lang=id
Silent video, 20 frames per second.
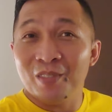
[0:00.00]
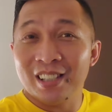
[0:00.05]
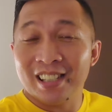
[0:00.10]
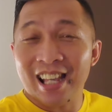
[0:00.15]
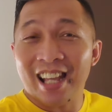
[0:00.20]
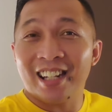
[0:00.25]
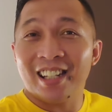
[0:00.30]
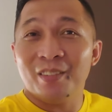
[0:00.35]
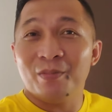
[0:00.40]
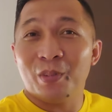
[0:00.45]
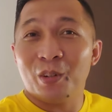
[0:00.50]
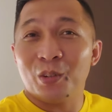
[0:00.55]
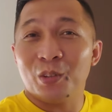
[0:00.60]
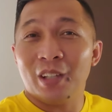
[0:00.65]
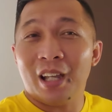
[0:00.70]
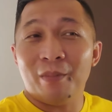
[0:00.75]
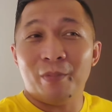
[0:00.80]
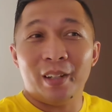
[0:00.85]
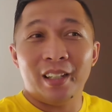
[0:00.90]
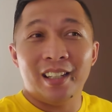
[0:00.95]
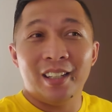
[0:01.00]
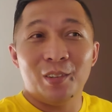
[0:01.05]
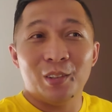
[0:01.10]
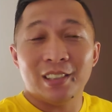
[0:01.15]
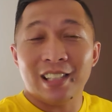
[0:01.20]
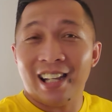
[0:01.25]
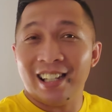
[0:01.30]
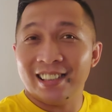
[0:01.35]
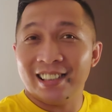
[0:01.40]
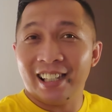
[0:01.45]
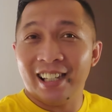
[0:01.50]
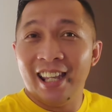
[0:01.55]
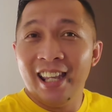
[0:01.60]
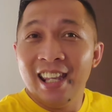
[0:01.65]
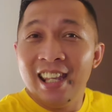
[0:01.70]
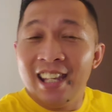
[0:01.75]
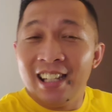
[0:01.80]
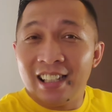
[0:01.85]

besar di perut apa di usaha saya